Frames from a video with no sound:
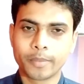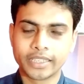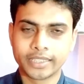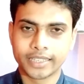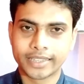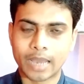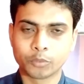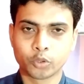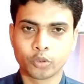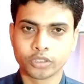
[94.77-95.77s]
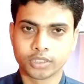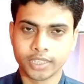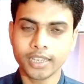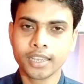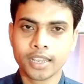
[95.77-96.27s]
মেশিনের দাম শুরু
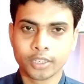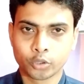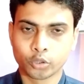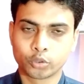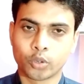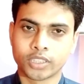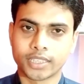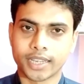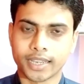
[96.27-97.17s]
হচ্ছে সত্তর হাজার টাকা